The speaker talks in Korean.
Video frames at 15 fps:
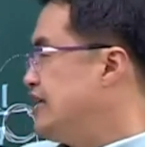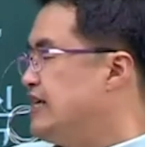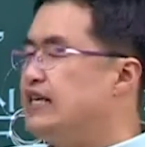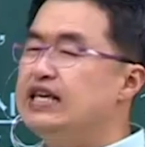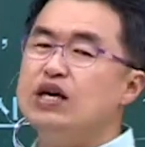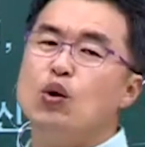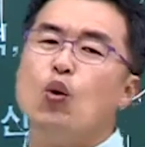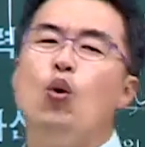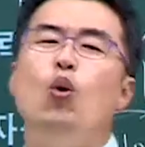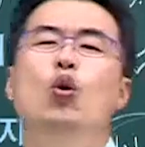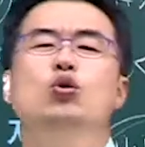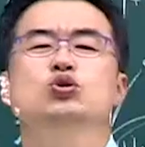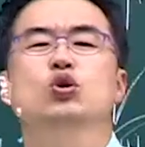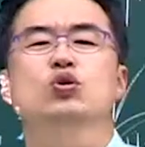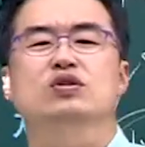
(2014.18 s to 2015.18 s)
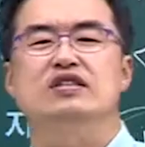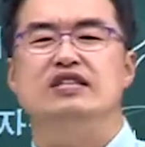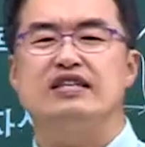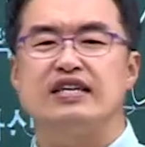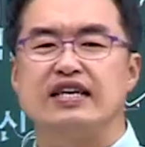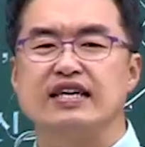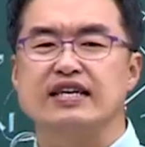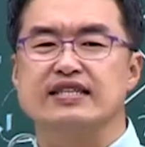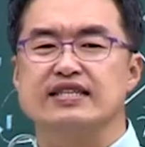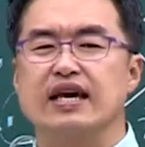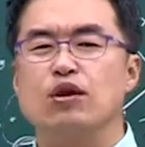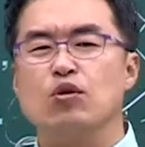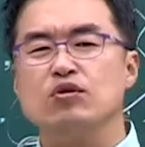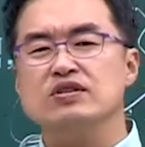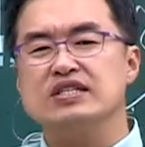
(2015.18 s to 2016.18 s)
이 호족들이
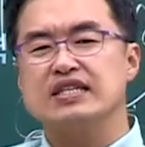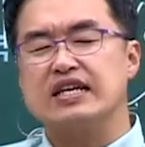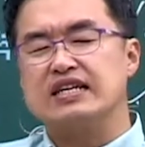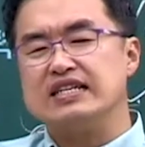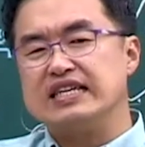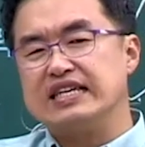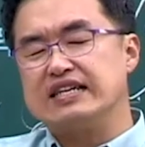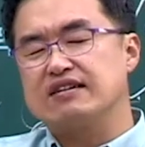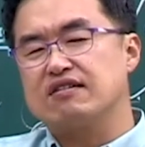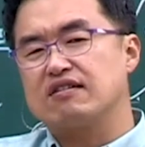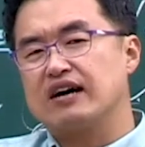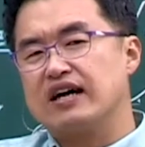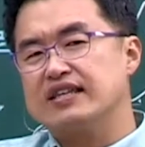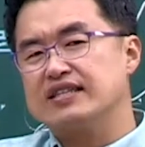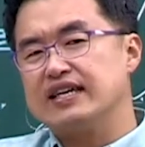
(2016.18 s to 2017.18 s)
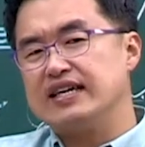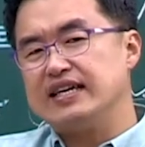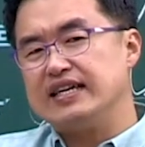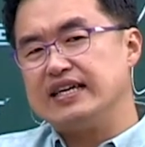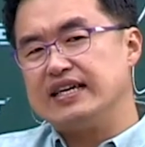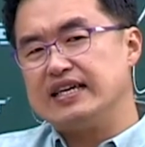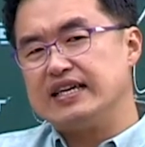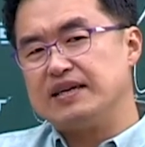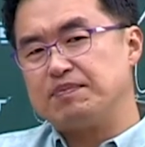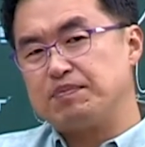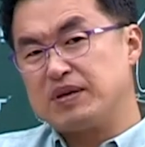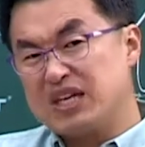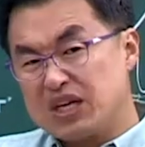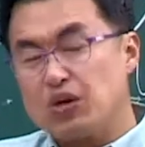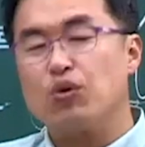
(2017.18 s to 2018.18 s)
새로운 시대를 이끌어가는데
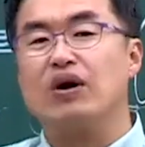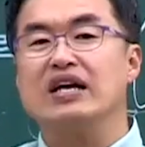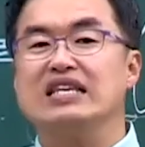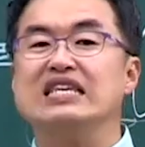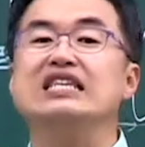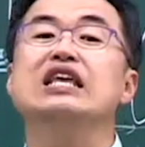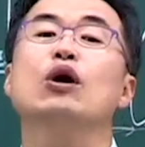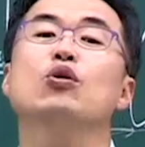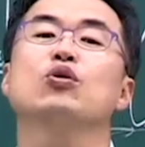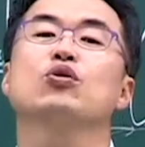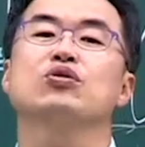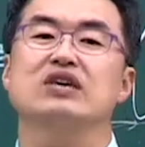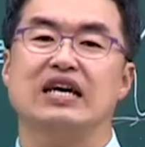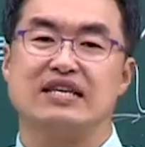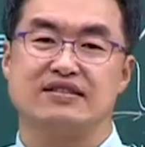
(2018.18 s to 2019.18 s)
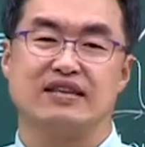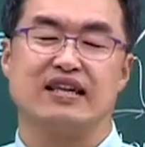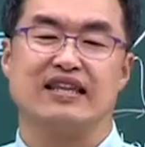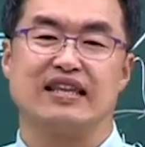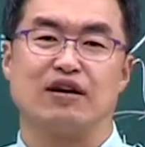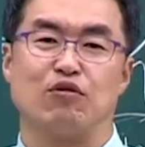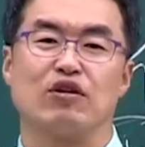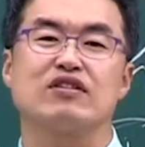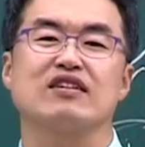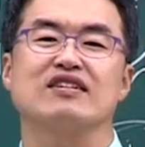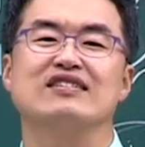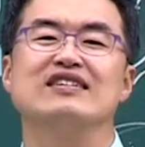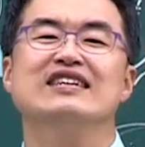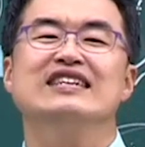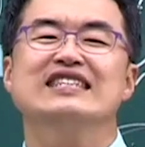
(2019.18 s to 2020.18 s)
필요한 이데올로기가 있어야 된다. 어떤
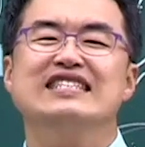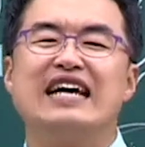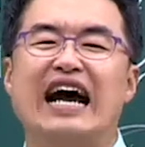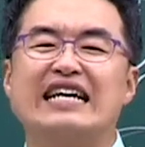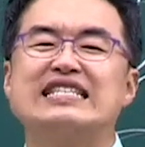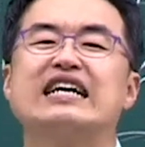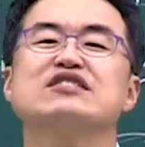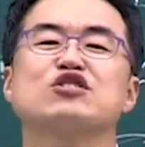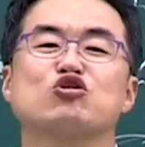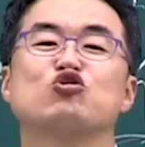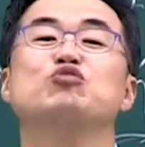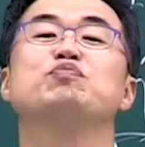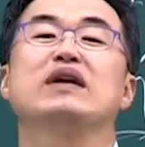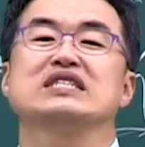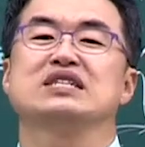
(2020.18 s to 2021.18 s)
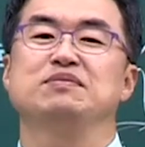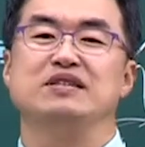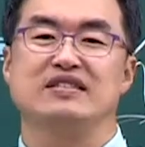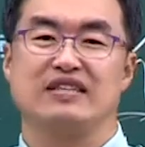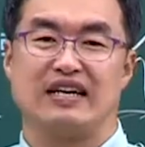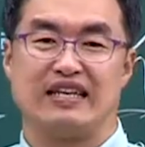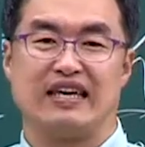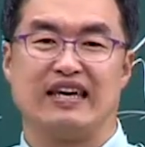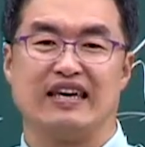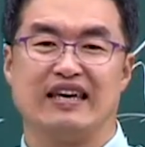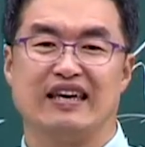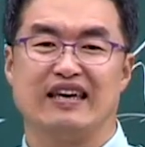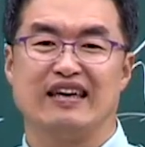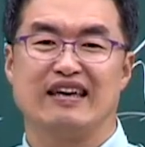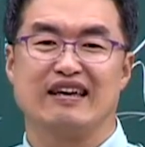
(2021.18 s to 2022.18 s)
그 사상적 뒷받침이 있어야 돼.
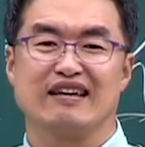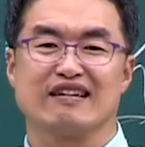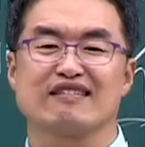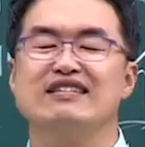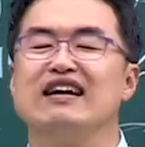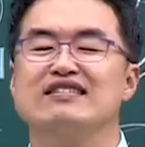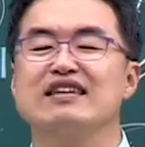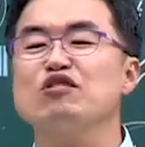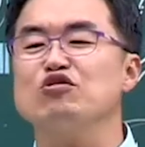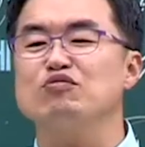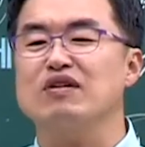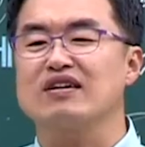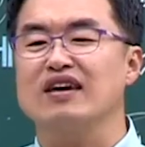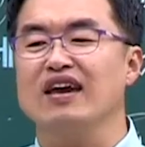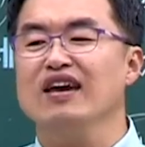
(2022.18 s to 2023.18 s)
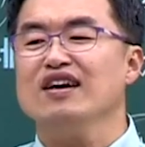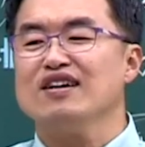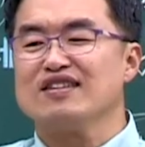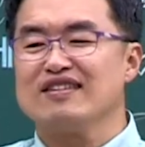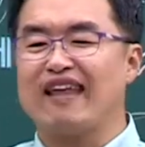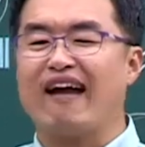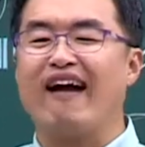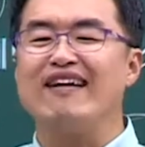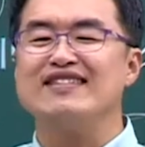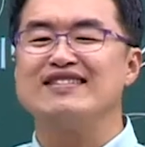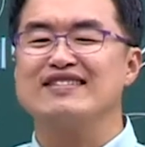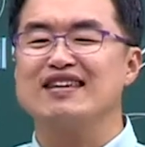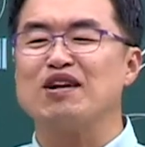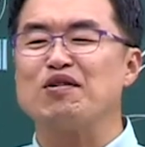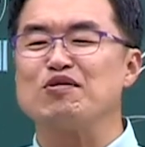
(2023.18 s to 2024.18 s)
그냥 생뚱맞게 내가 이제
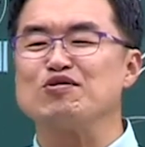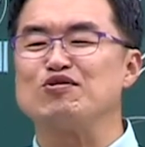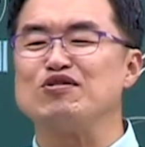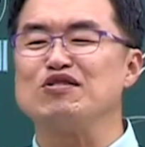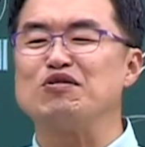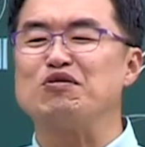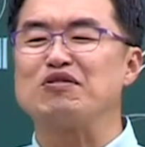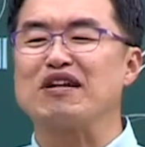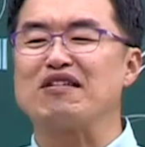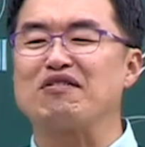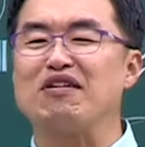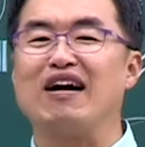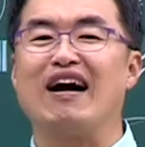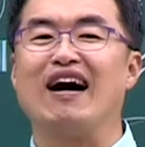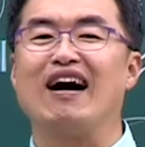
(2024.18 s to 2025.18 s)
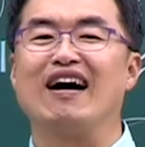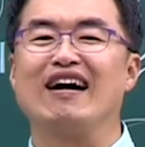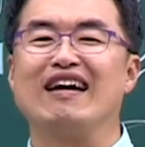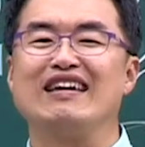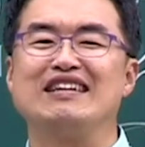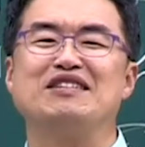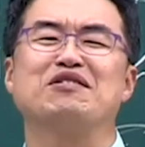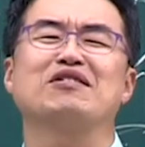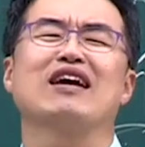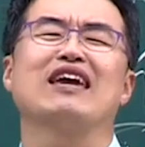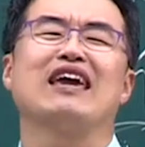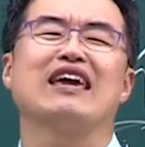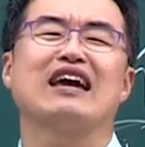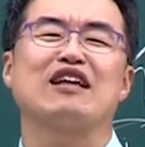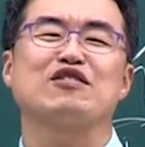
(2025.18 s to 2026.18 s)
새로운 주인공이 될 거야. 이렇게
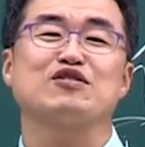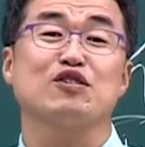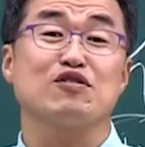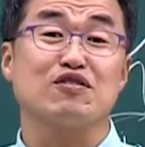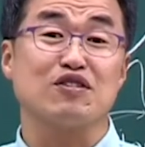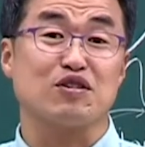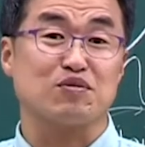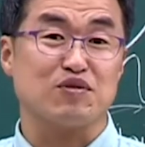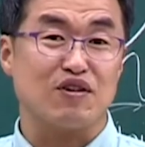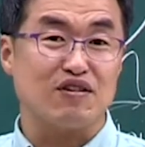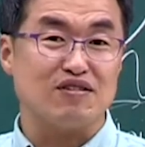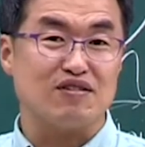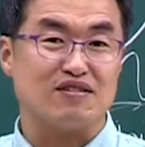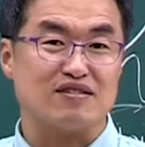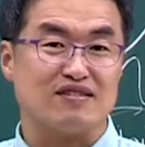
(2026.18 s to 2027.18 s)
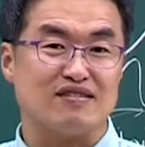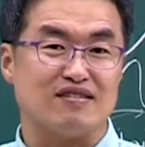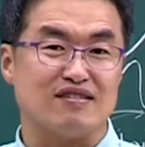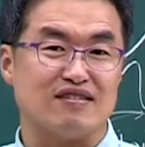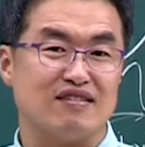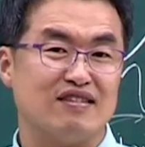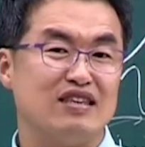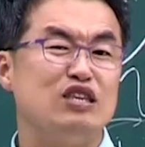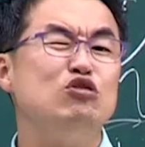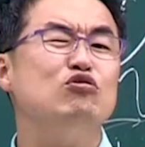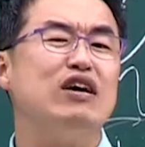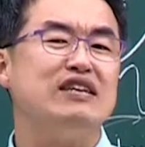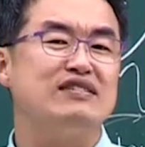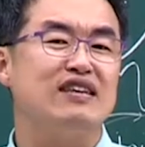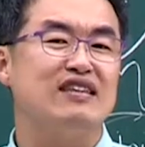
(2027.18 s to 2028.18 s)
얘기하는 건 설득력이 좀 떨어지거든.
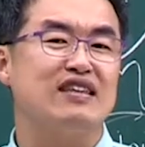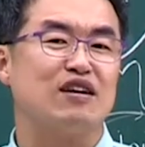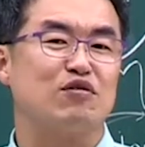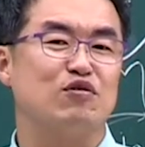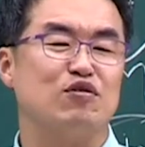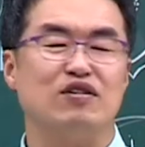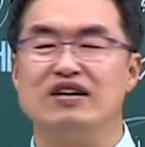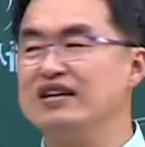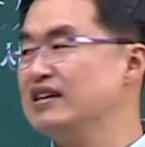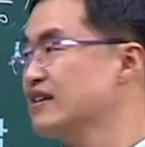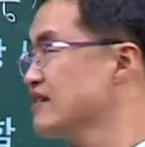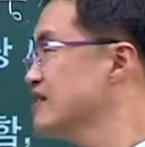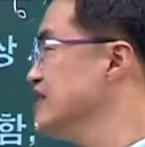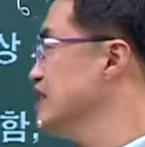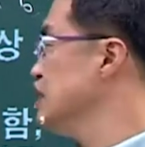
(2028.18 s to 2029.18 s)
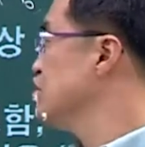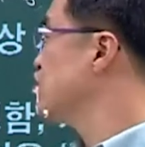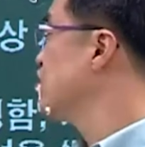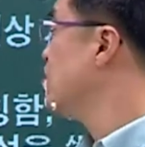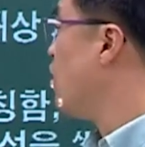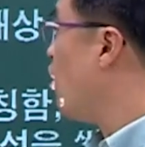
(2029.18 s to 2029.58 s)
이유가 있어야 된다고. 그 이유를